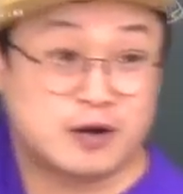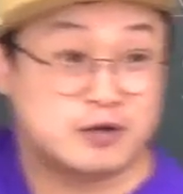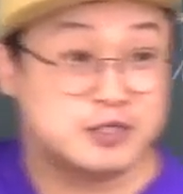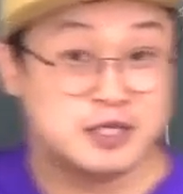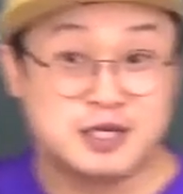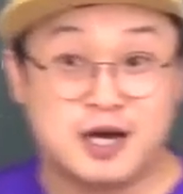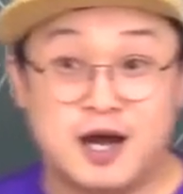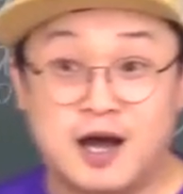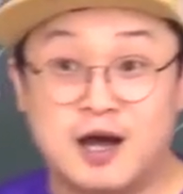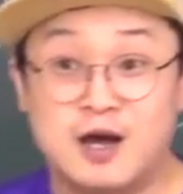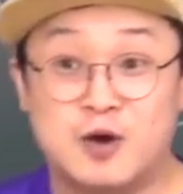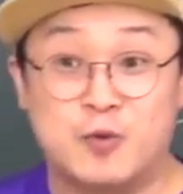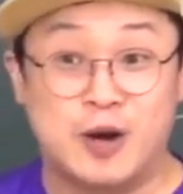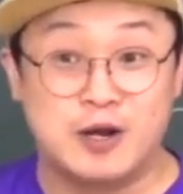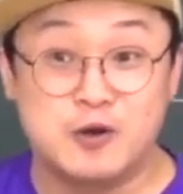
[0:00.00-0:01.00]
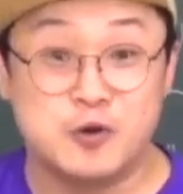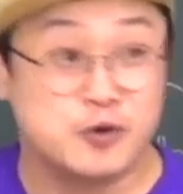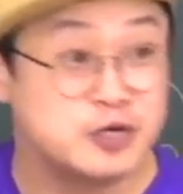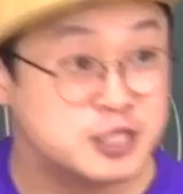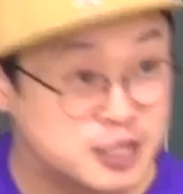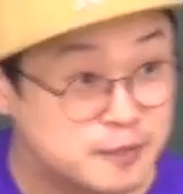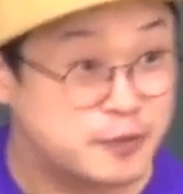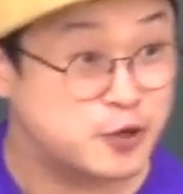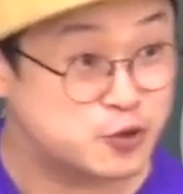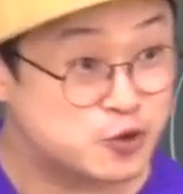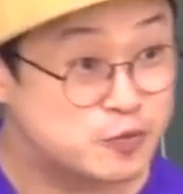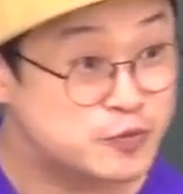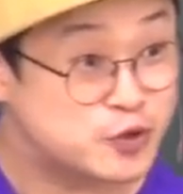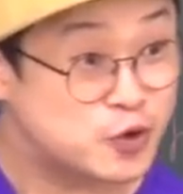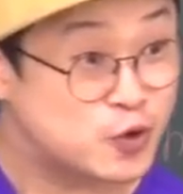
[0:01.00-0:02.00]
과거니까 완료형을 쓸
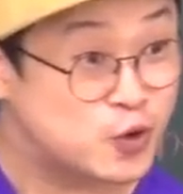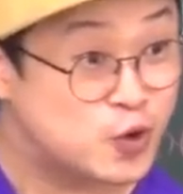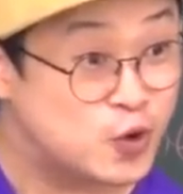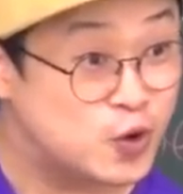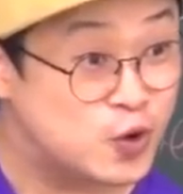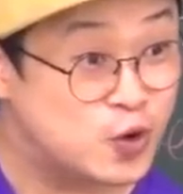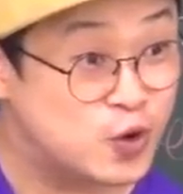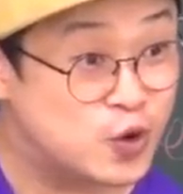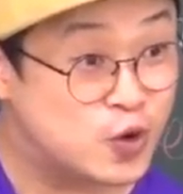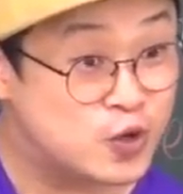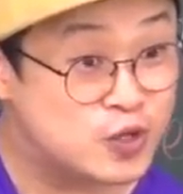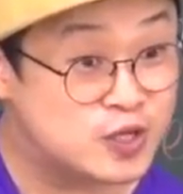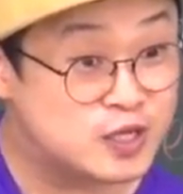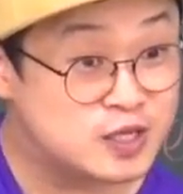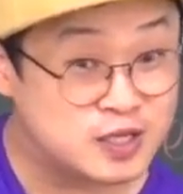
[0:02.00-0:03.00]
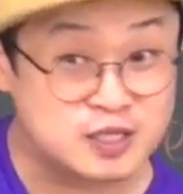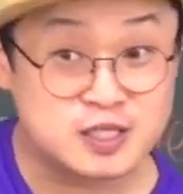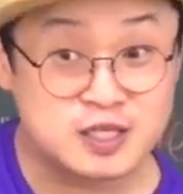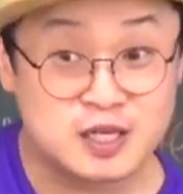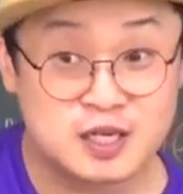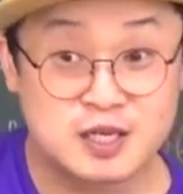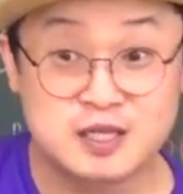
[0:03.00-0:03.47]
필요도 없는 거고. 됐지?